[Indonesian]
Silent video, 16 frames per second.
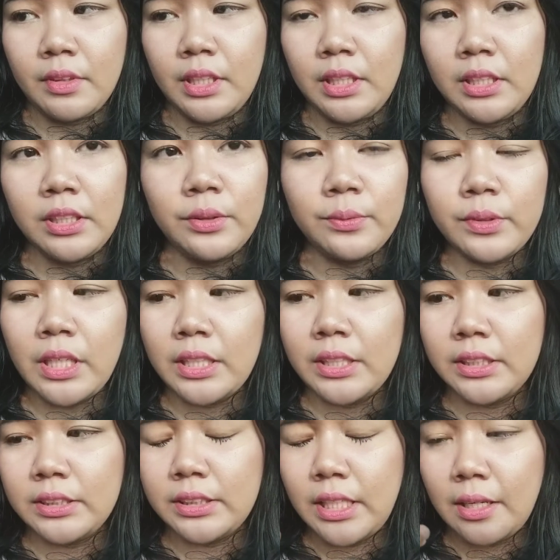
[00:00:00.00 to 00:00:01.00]
ini udah
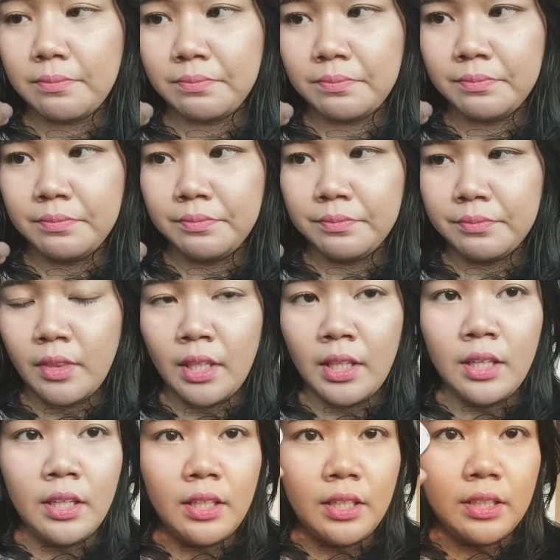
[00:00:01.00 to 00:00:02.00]
di jam
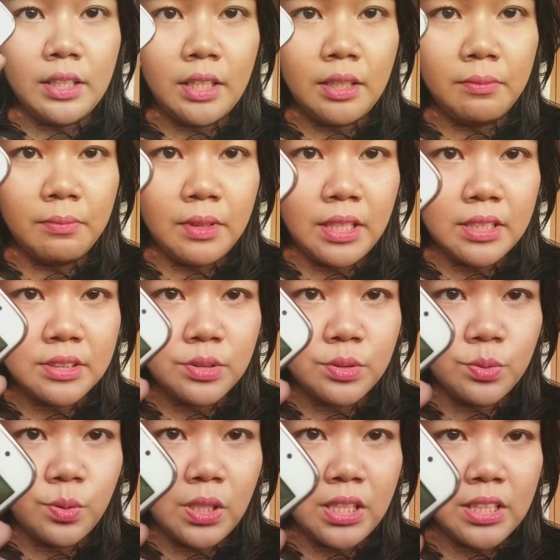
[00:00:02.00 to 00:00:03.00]

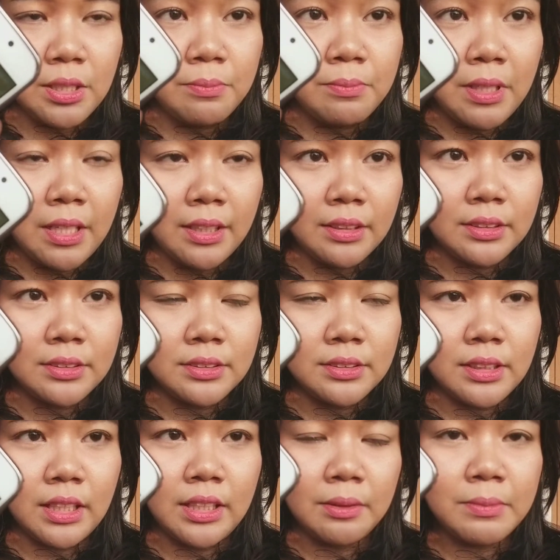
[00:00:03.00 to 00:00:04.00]
16.25
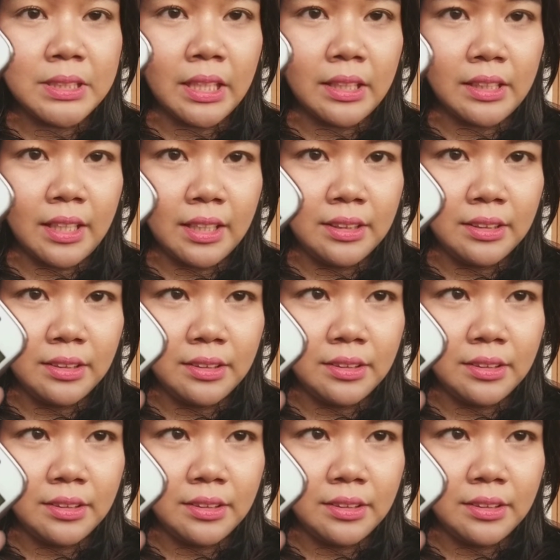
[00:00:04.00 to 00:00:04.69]
kalian bisa lihat